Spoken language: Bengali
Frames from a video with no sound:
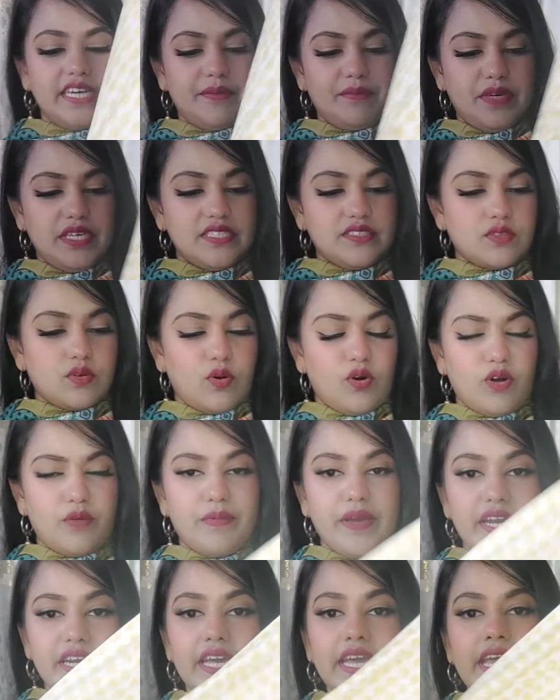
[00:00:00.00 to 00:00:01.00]
যেই মিস
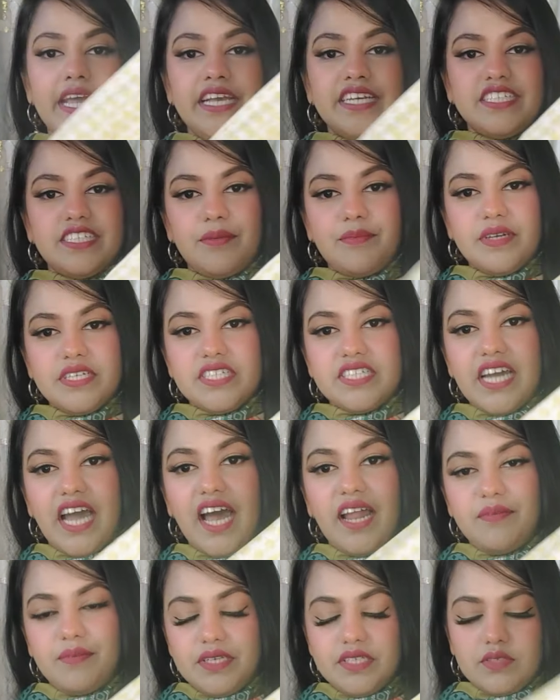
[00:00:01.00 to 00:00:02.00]
করবেন সে
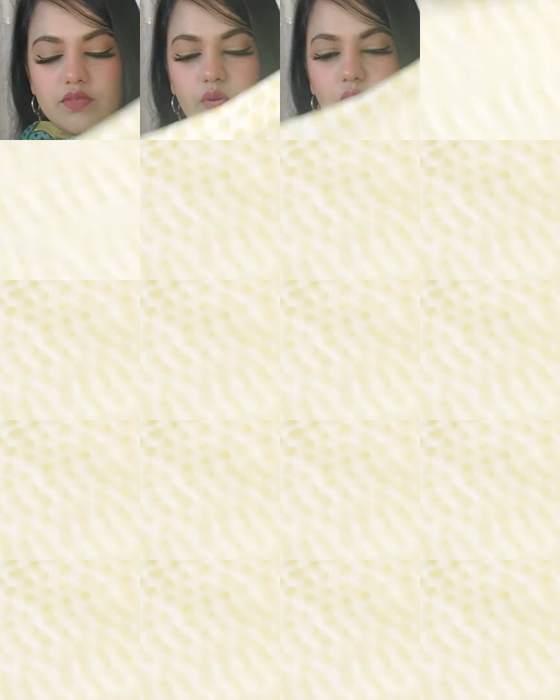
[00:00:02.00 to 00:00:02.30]
বিশাল মিস